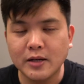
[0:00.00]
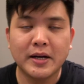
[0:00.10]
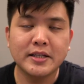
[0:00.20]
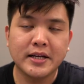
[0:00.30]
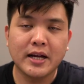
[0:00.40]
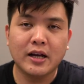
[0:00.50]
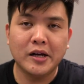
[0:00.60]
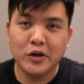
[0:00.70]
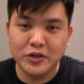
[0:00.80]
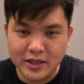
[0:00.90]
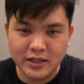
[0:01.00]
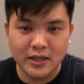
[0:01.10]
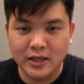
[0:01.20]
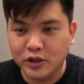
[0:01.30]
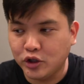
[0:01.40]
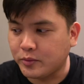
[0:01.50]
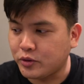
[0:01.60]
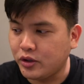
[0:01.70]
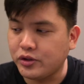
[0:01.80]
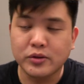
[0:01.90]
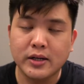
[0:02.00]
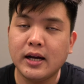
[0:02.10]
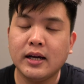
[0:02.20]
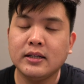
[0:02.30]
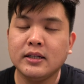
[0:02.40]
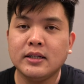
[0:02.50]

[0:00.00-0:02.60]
gimana cara login di YouTube Studio juga